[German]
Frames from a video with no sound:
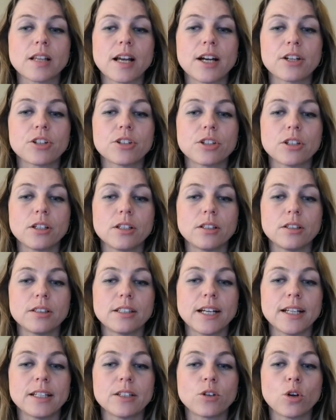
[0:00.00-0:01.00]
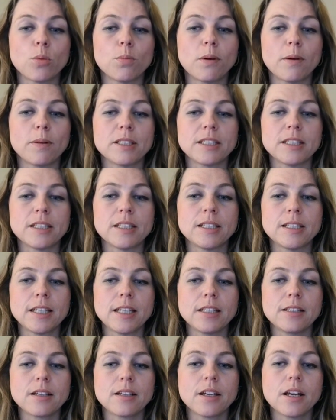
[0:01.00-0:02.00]
darstellen, da die
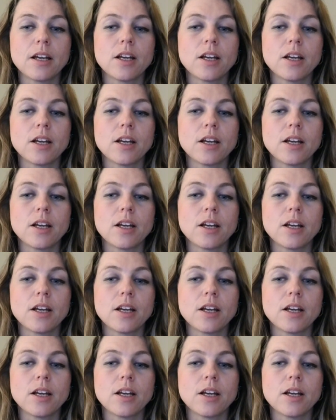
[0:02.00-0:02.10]
Kompatibilität